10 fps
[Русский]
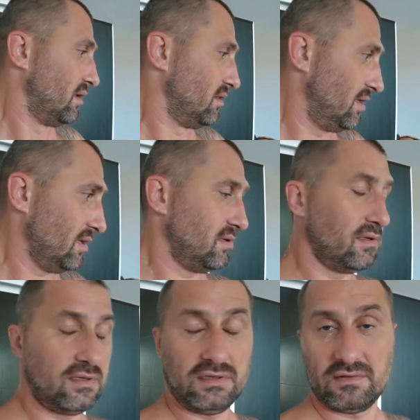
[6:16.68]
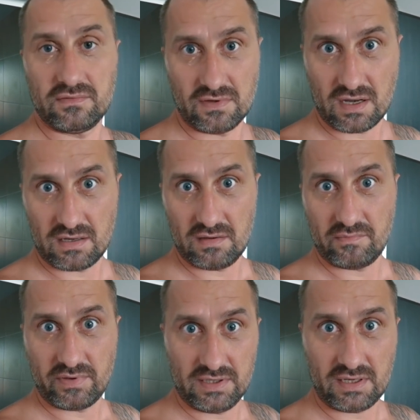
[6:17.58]
Датенький Ваня
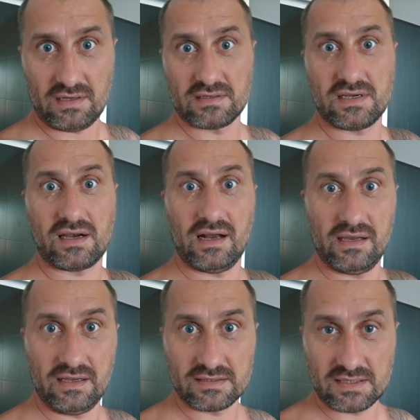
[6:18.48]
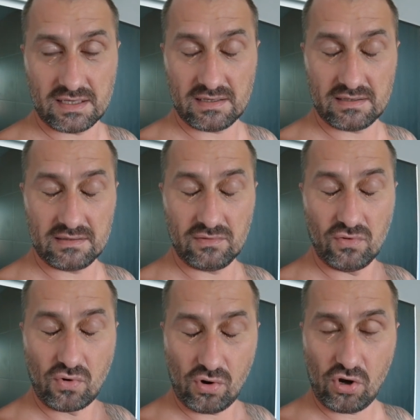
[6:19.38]
поехал за, калье... за
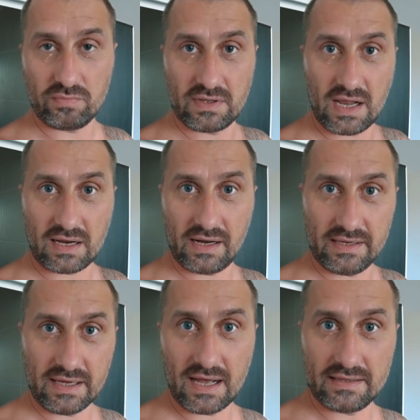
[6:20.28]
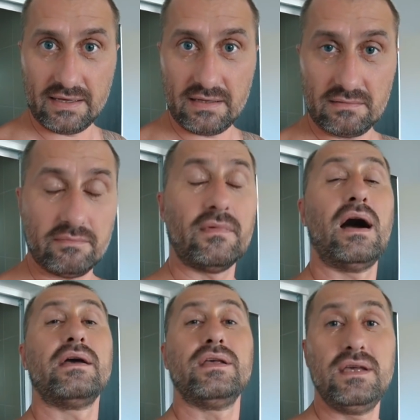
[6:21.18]
углем для кальяна
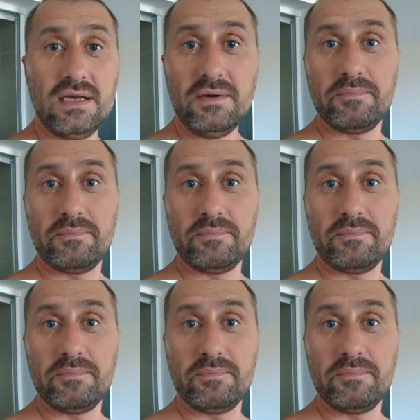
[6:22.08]
и